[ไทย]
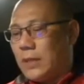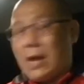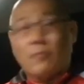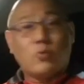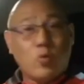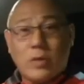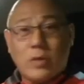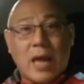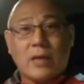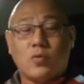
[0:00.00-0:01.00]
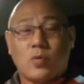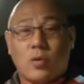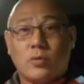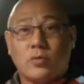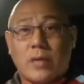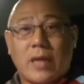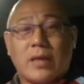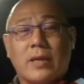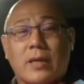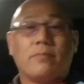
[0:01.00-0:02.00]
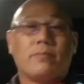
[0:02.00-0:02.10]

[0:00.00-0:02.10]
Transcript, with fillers: ครับ ทุกอย่างทุกคนทุกท่านนะ